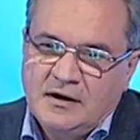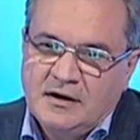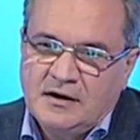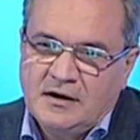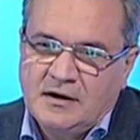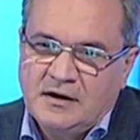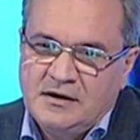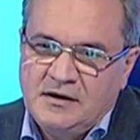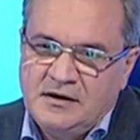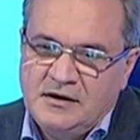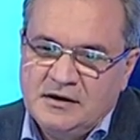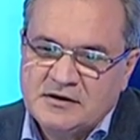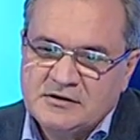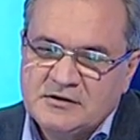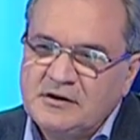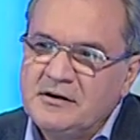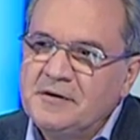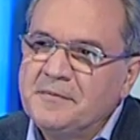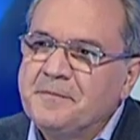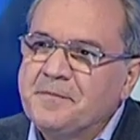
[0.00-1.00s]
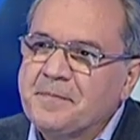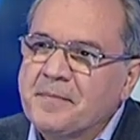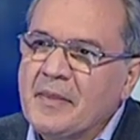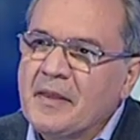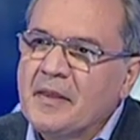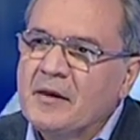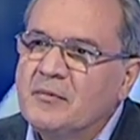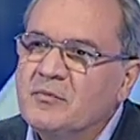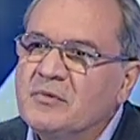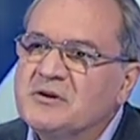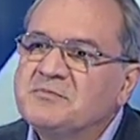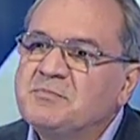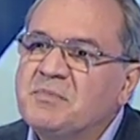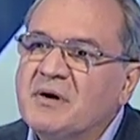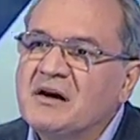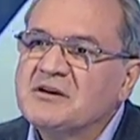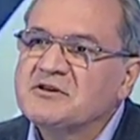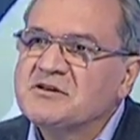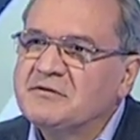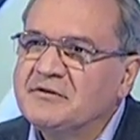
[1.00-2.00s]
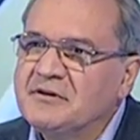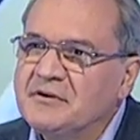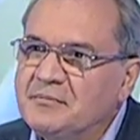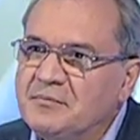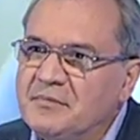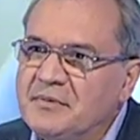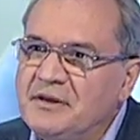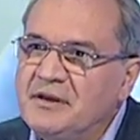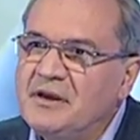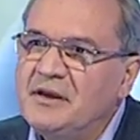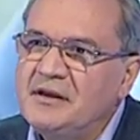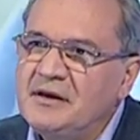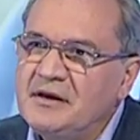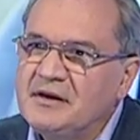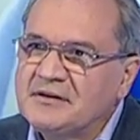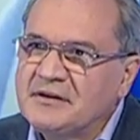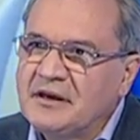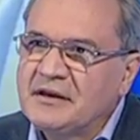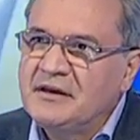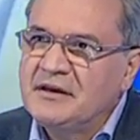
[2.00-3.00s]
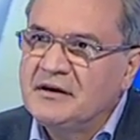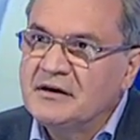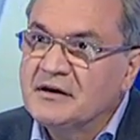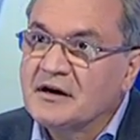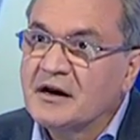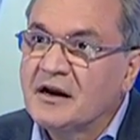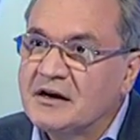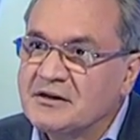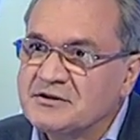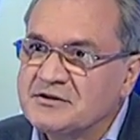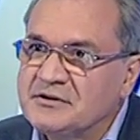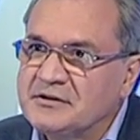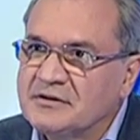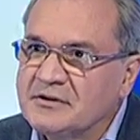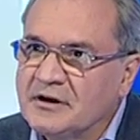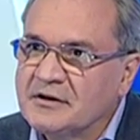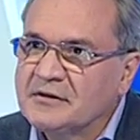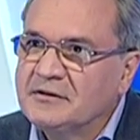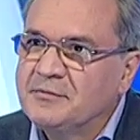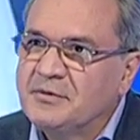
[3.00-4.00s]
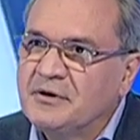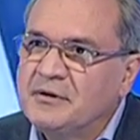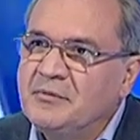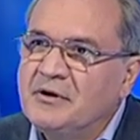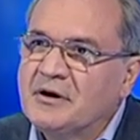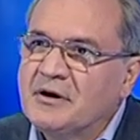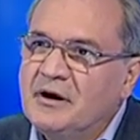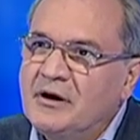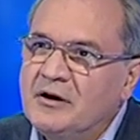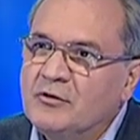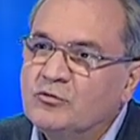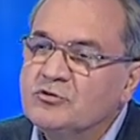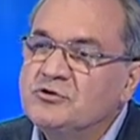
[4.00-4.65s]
Э, и если мы спрашиваем мнение таких граждан, как, например,